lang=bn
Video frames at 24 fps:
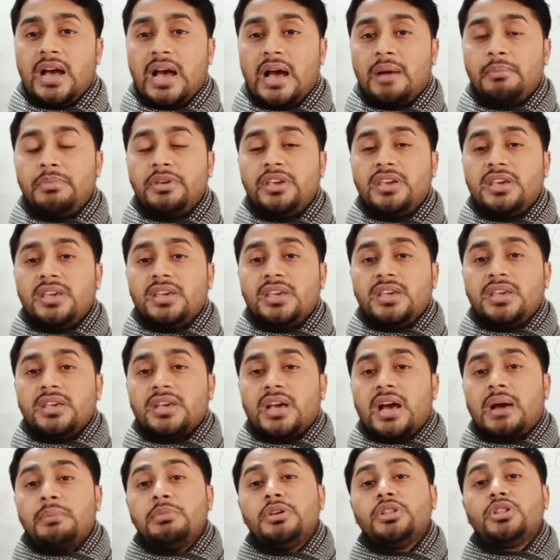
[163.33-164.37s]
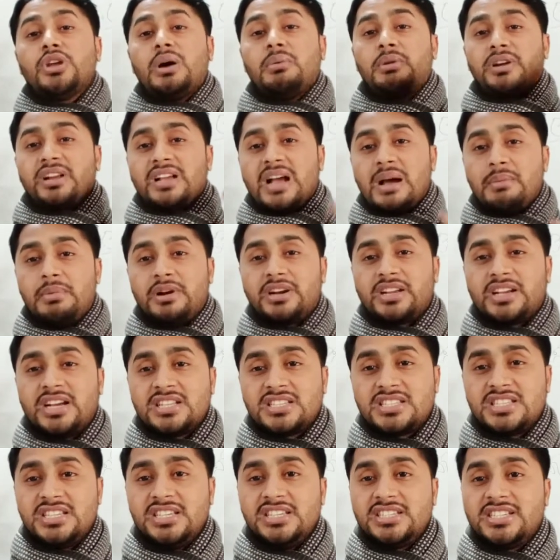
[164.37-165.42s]
আমি আমি তো আমার খাবার
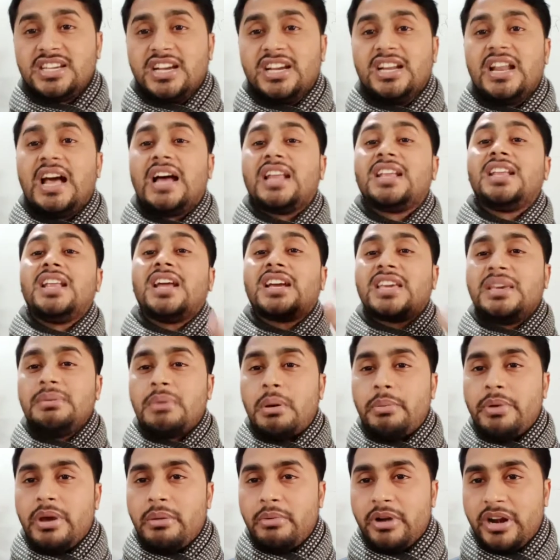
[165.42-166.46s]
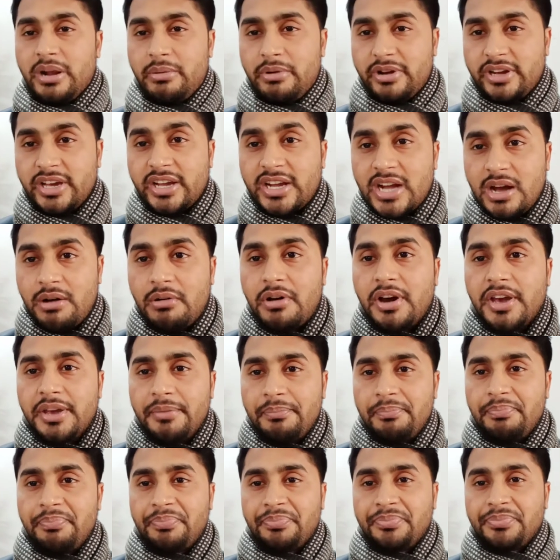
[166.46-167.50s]
খাচ্ছি সেখানে আল্লাহ কিভাবে আবার আমাকে খাওয়ায়
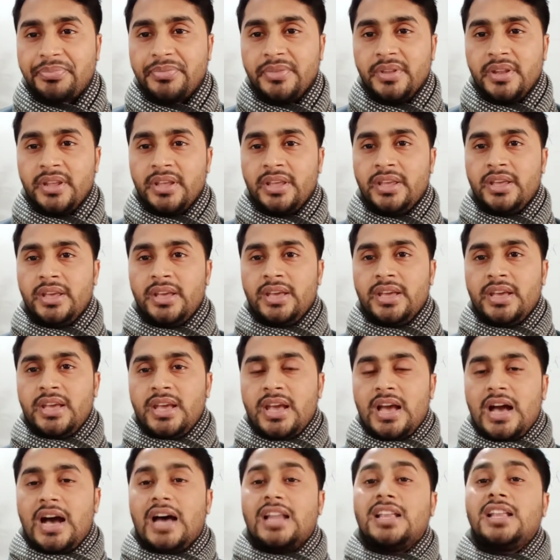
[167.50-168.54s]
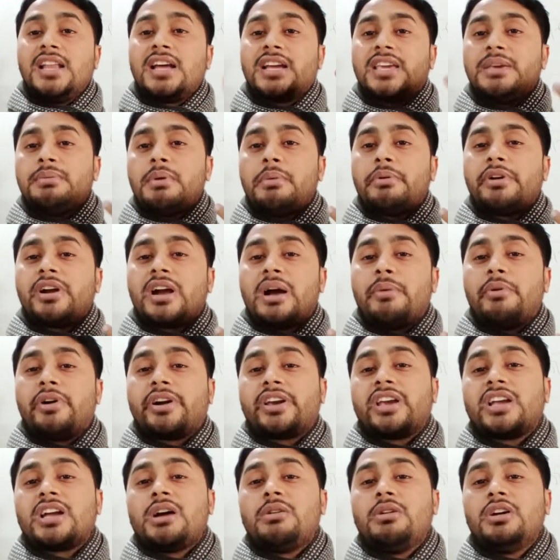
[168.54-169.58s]
আল্লাহ কিভাবে
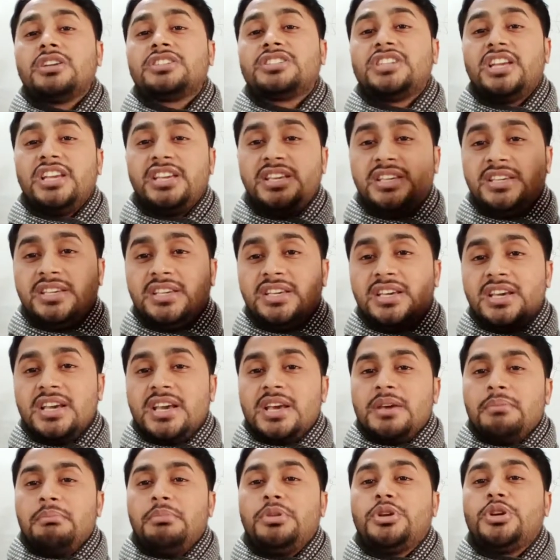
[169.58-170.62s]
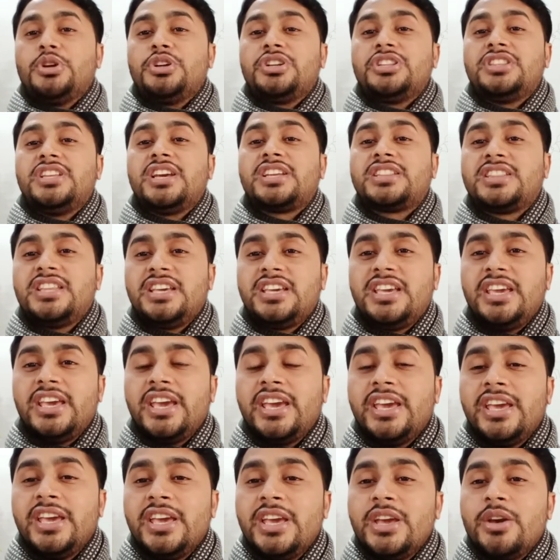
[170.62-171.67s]
আমাকে খাওয়ায় সেই বিষয়টি দেখতে গিয়ে
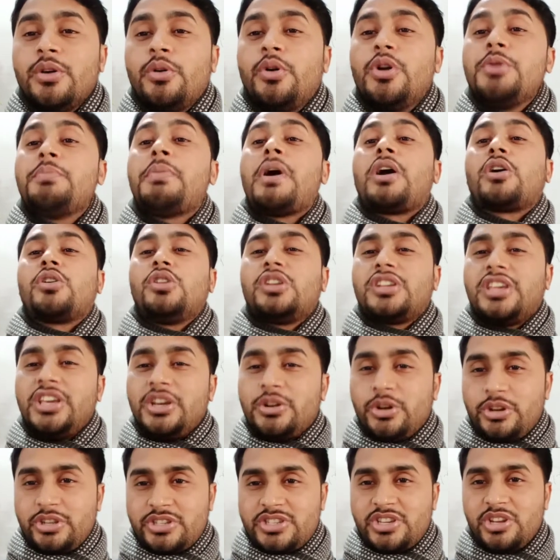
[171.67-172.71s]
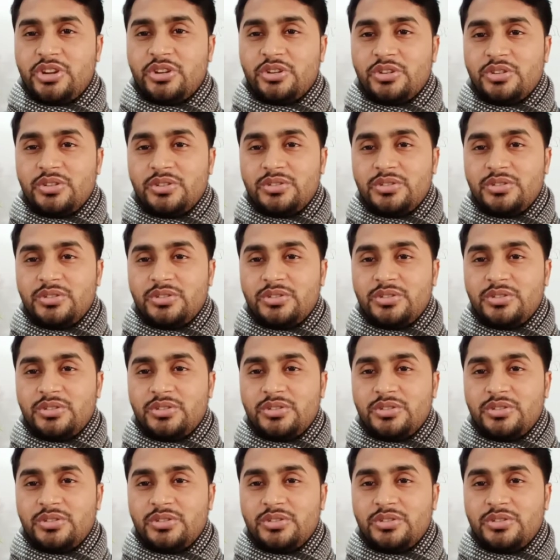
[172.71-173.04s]
ওই পাগল কি করেছিল